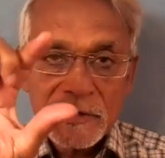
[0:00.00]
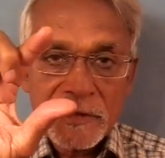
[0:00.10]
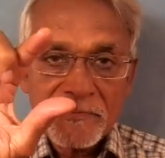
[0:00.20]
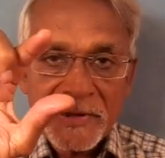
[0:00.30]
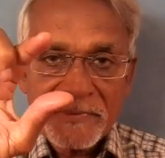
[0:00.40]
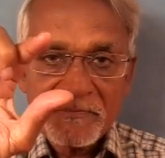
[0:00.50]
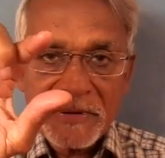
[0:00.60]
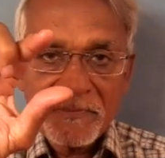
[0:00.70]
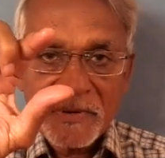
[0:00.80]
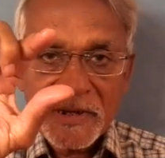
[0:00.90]
सफ़ेद
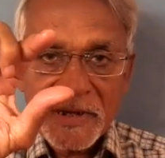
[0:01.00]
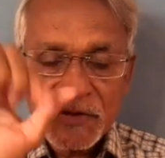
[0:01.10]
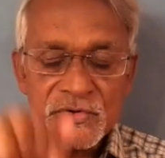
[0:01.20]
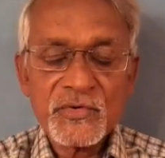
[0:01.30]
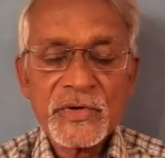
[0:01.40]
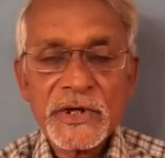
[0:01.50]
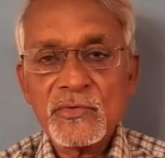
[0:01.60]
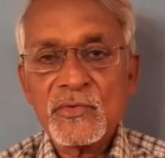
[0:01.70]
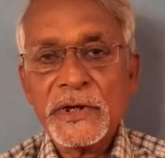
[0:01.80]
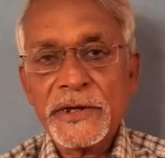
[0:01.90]
पेपर का छोटा
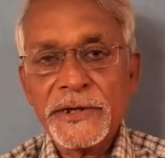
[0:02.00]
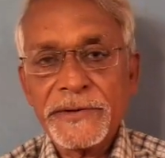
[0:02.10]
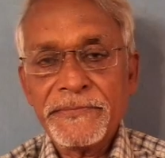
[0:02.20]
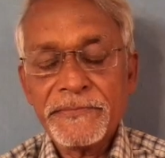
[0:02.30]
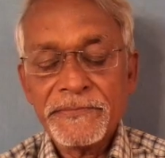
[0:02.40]
टुकड़ा ले